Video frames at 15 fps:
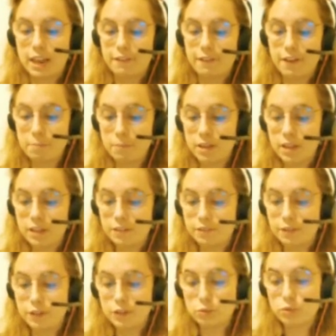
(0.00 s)
La femme
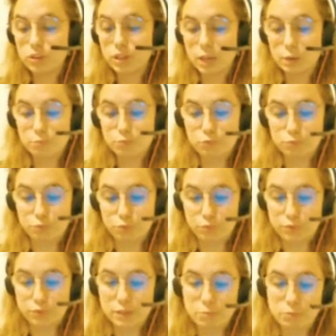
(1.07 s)
fit tout ce qu'elle put pour
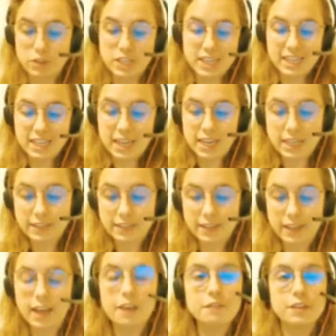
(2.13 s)
lui témoigner qu'elle était
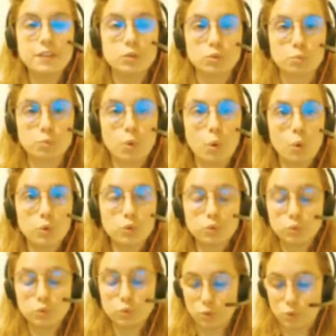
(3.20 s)
ravie de son prompt
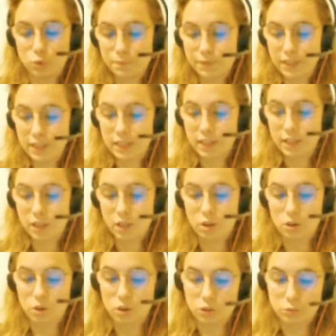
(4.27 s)
retour.
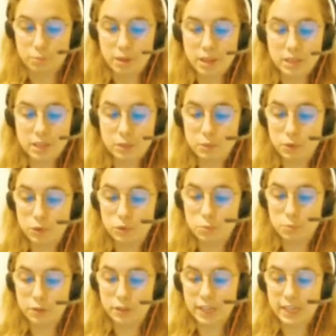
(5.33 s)
Le lendemain, il lui
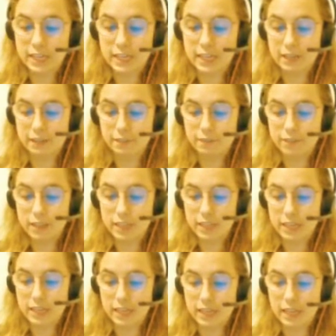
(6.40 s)
redemanda les clés,
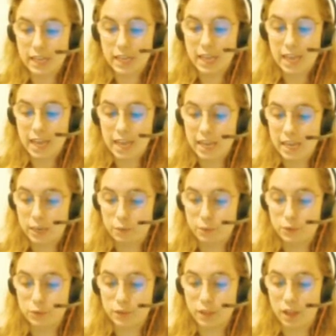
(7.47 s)
et elle
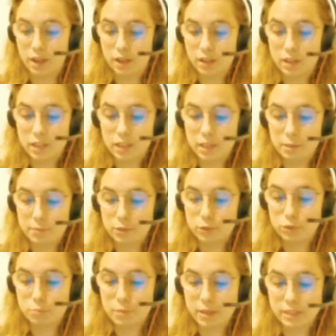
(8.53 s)
lui donna, mais
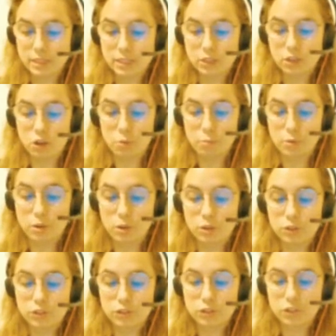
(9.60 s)
d'une main si
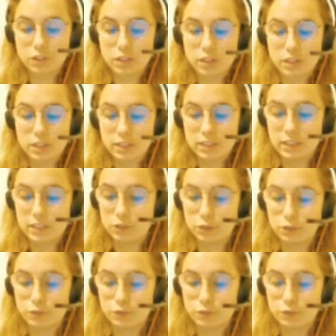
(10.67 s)
tremblante qu'il